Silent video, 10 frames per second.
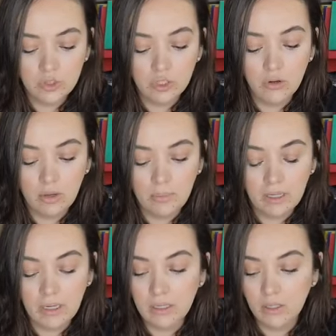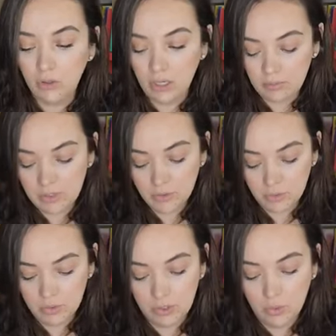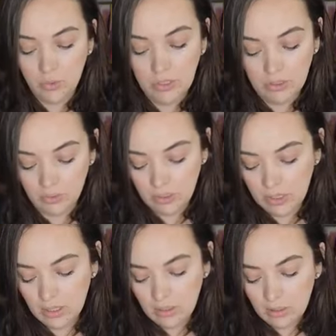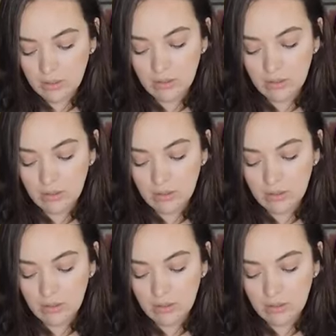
Yo lo voy a pegar, lo voy a armar sobre un circulito. ¿Qué?